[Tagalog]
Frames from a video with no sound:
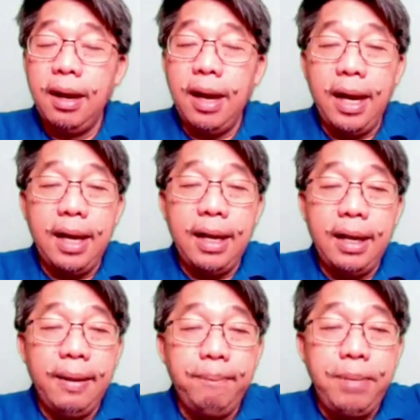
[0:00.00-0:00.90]

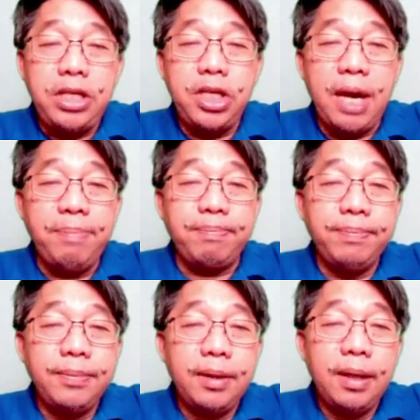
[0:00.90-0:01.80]
ah, Bishop
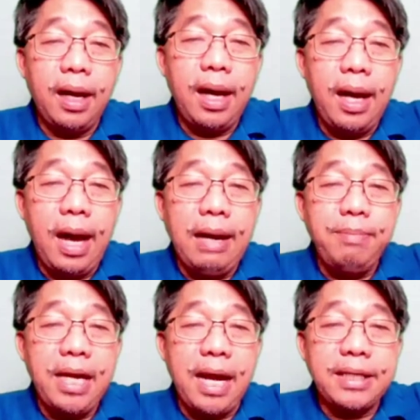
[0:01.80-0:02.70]
ah,
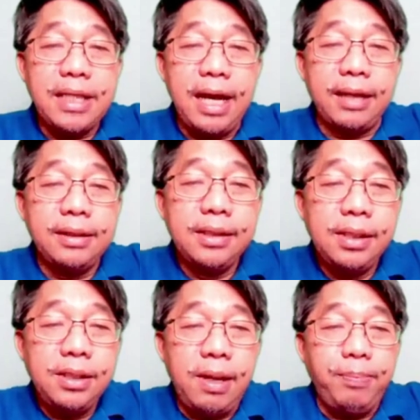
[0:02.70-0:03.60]
Alminasa.
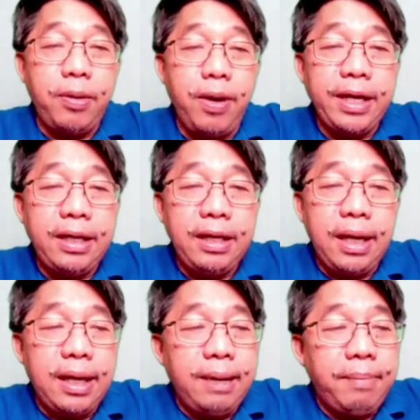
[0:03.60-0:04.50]
Siya po ay
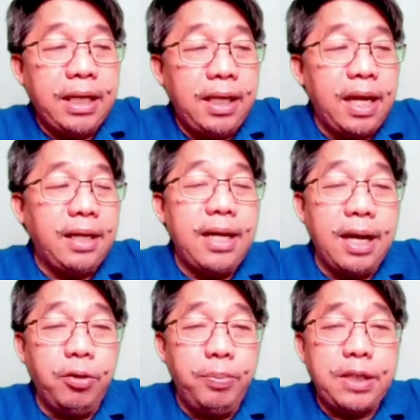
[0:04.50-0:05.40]
ah, may edad
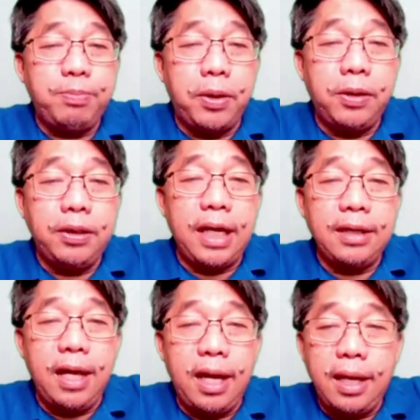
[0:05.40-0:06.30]
ng obispo
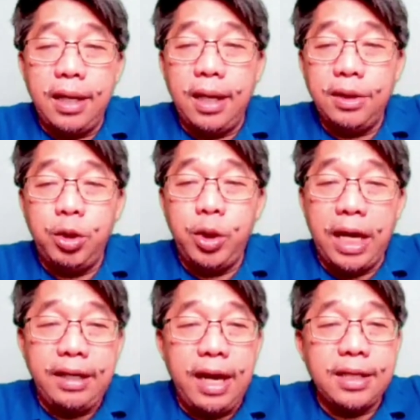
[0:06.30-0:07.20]
ng ah,
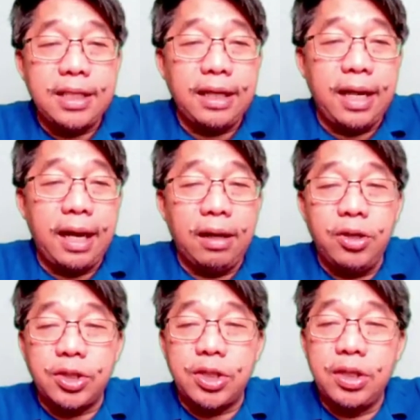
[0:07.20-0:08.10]
syudad ng San
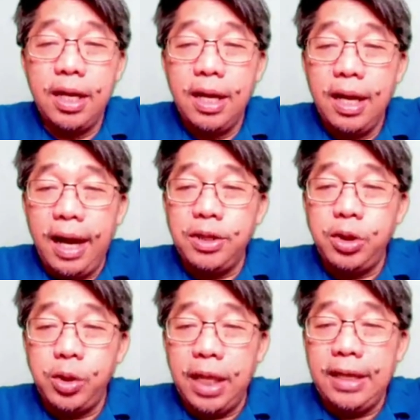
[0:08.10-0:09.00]
Carlos. Ang
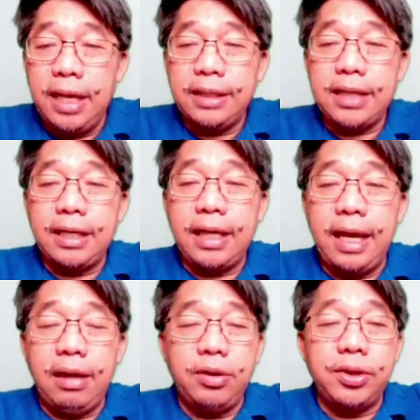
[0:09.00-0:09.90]
syudad ng San
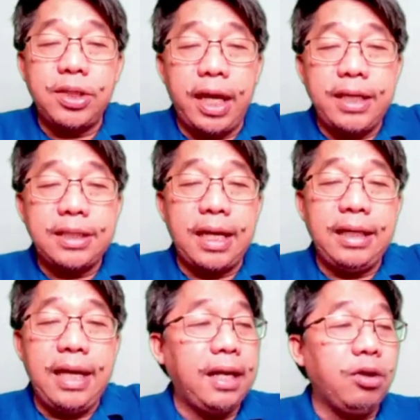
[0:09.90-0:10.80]
Carlos ay
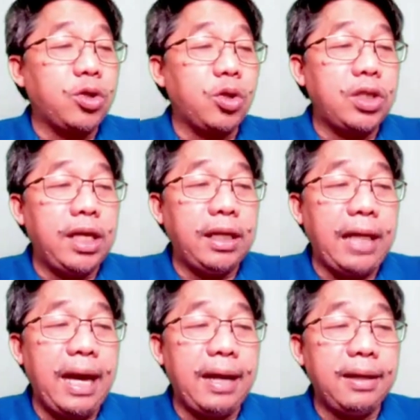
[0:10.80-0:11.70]
sa Negros
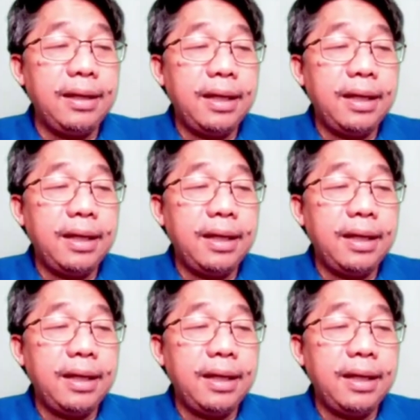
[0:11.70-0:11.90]
Occidental.